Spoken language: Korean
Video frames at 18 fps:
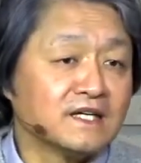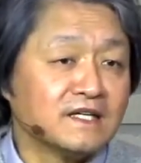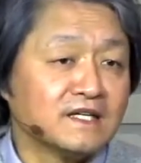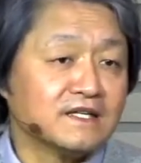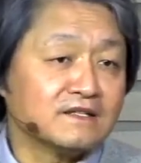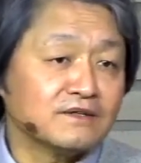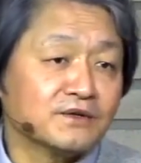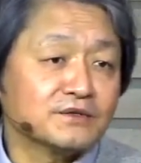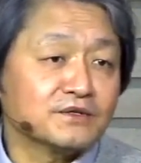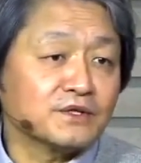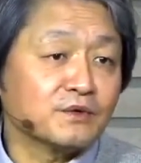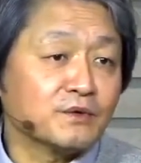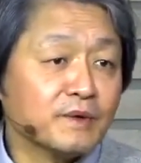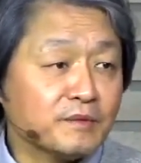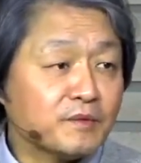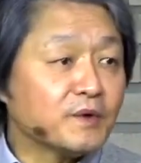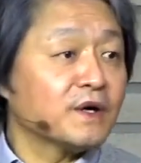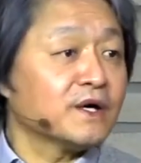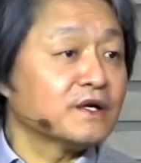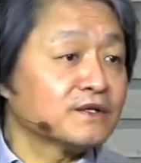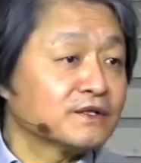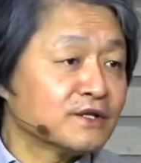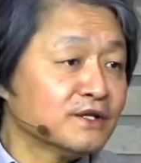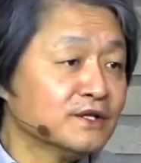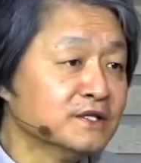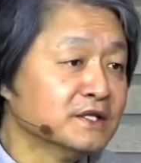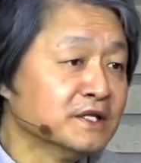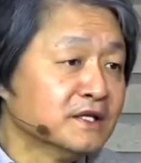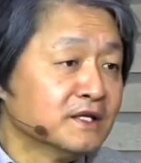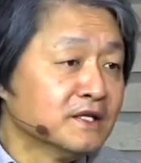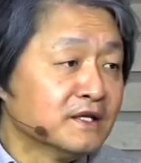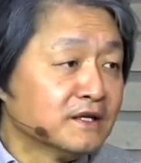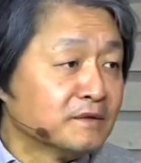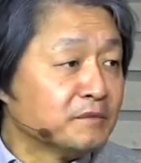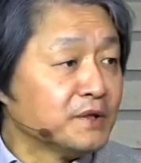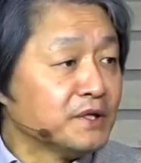이 성전을 회복하여서
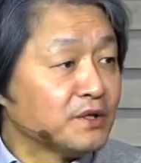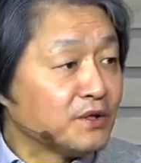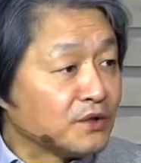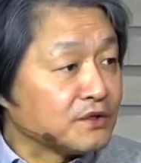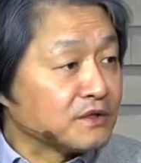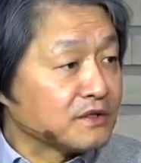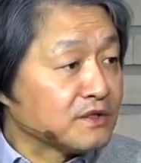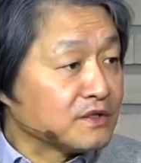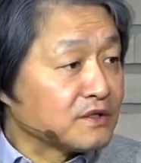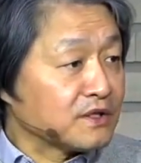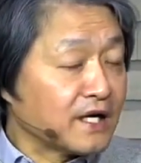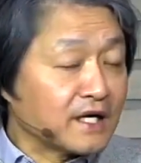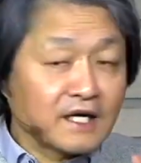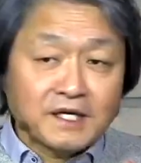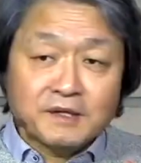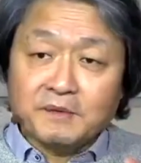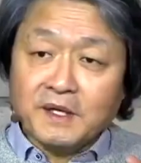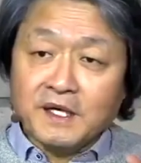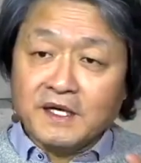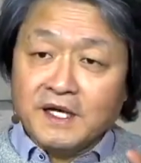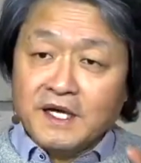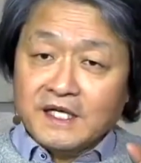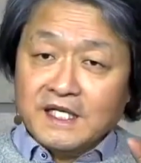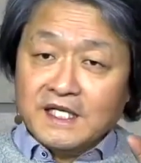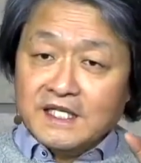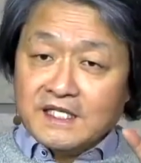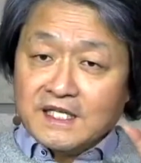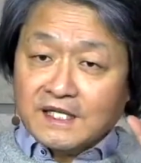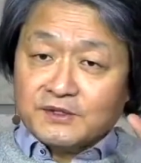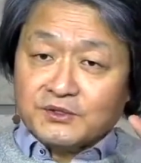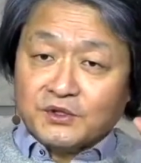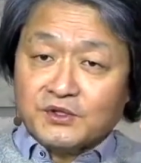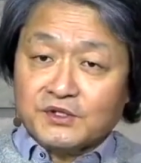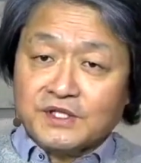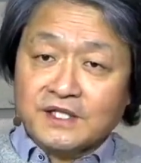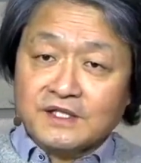뭐 이런 그래서 하나님의 이장
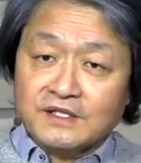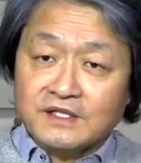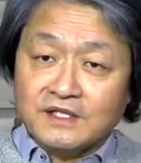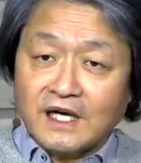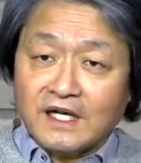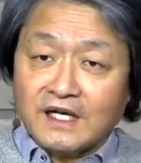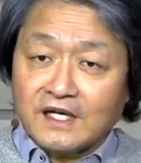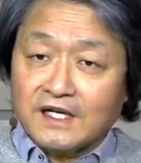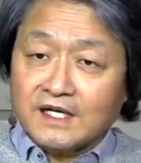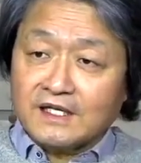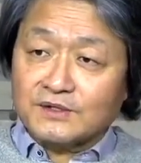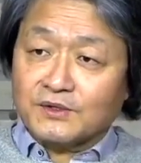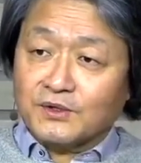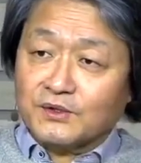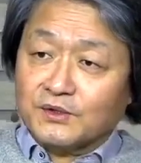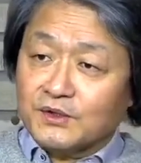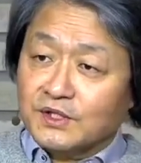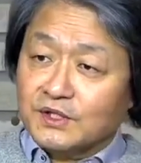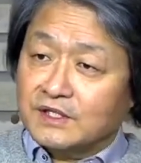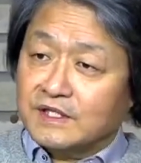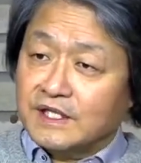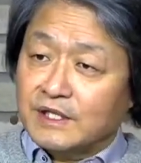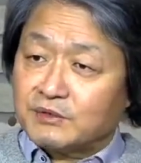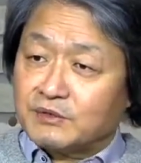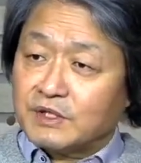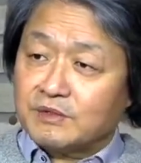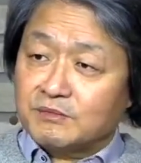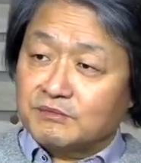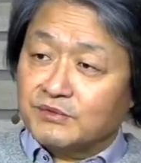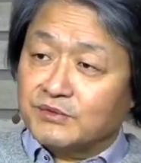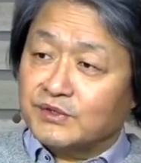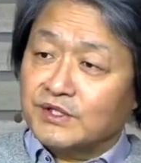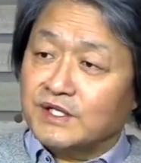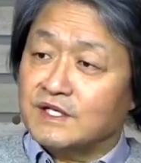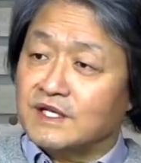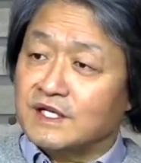전체는 하나님께서 어떤 일 예수께서
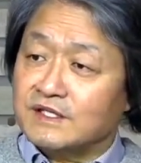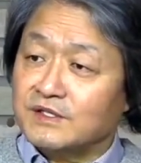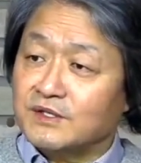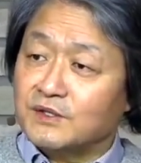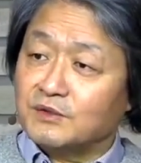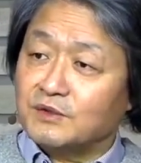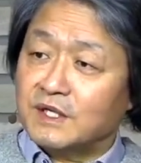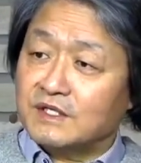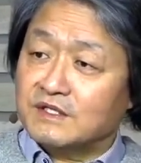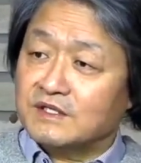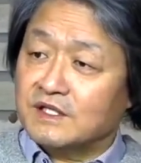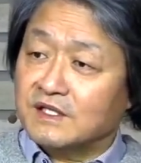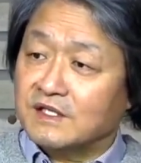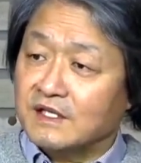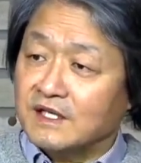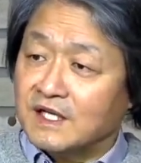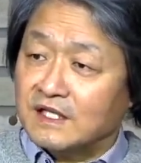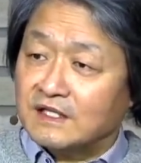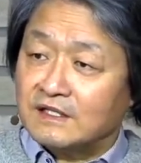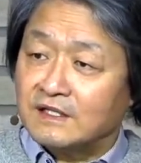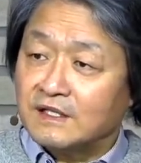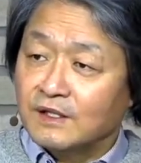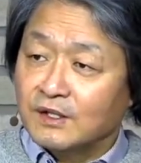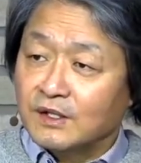무슨 일을 하시려고 하는지에 대한